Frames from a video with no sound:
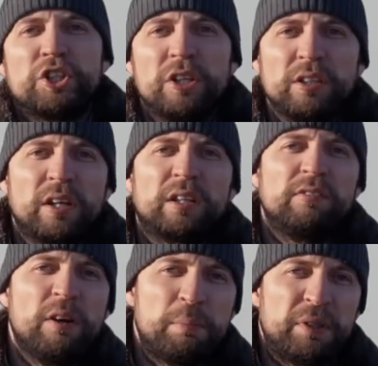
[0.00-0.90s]
ширина
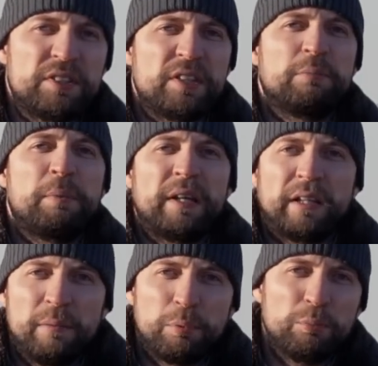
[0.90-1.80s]

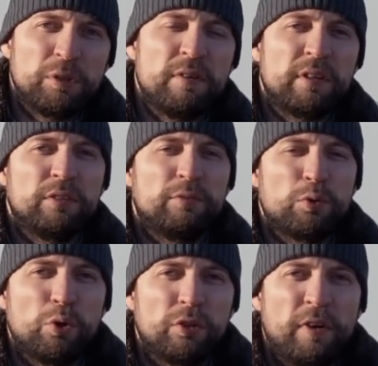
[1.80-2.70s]
2,55 для промтоварных
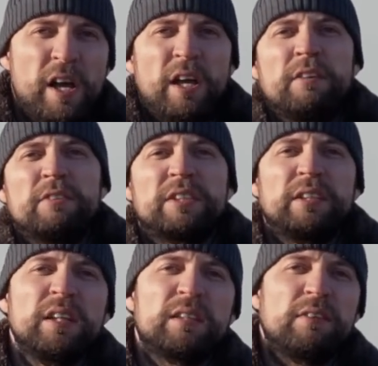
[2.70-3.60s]
фургонов и
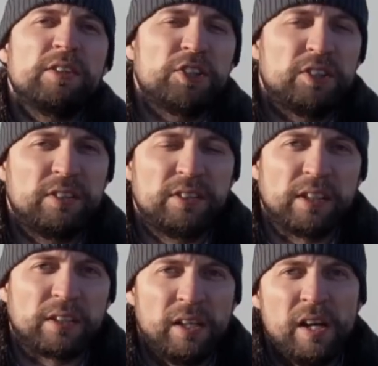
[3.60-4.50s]
высота
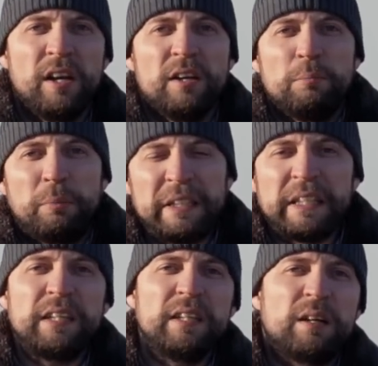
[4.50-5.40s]
2,60.
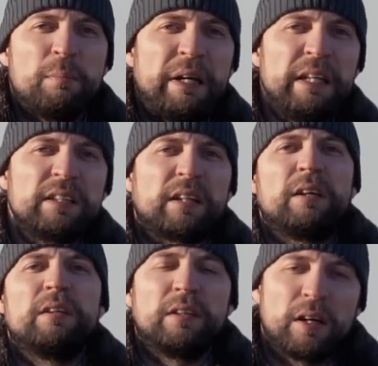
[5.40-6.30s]
При таких
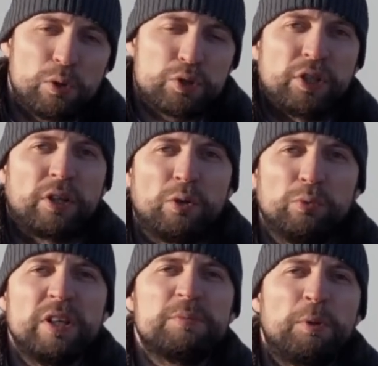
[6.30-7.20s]
габаритах наружных
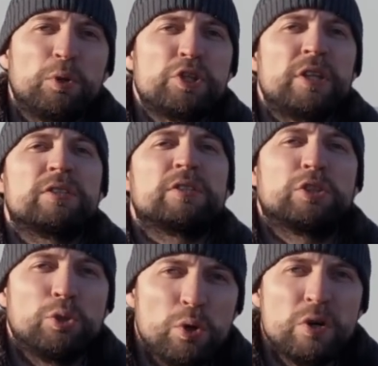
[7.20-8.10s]
у нас
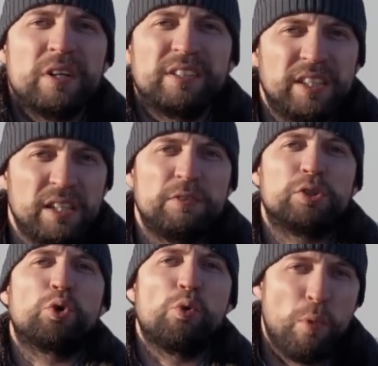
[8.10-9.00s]
получается
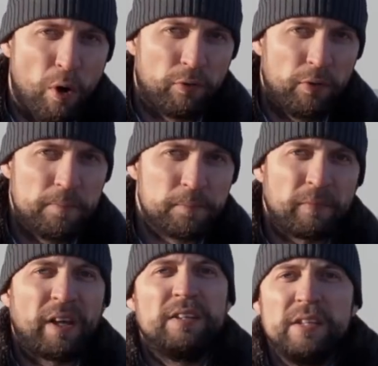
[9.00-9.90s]
49 кубов.
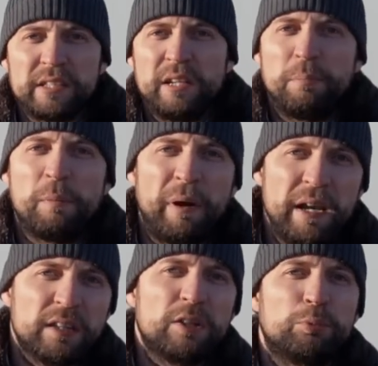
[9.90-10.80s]
Если по
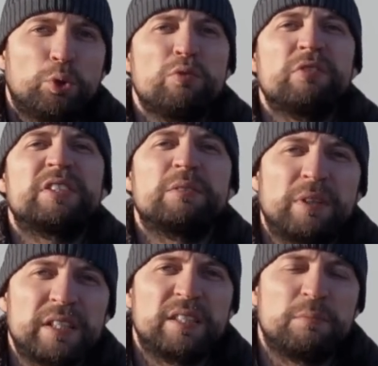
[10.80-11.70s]
палетам, то
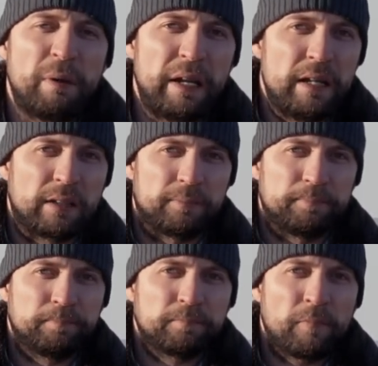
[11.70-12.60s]
18 палет.
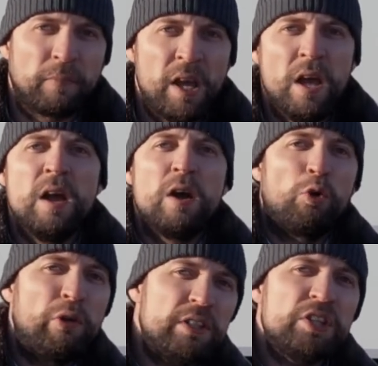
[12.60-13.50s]

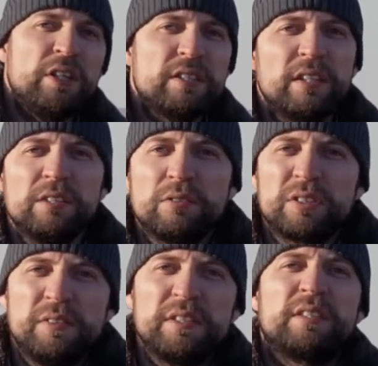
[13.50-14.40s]
Увеличение
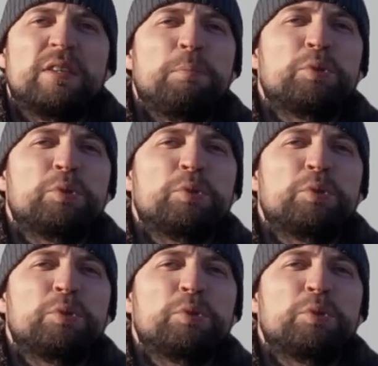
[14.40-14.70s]
заднего свеса